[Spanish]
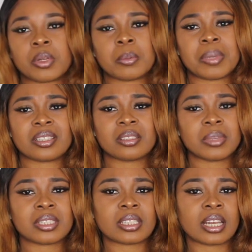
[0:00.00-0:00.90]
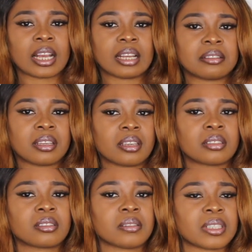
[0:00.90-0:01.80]
pero me parecían bastante
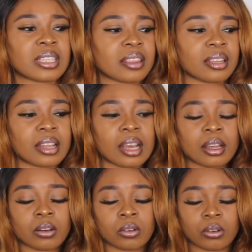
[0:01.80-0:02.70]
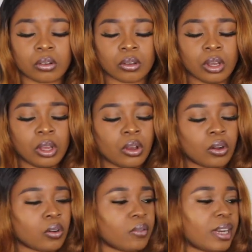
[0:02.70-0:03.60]
elegantes si vas a cenar o,
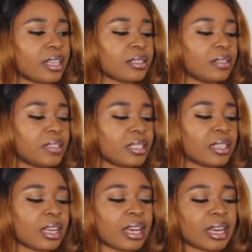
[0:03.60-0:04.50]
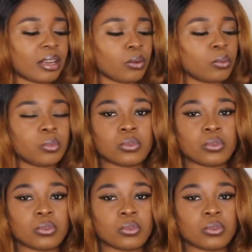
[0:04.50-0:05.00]
o vas de visita a algún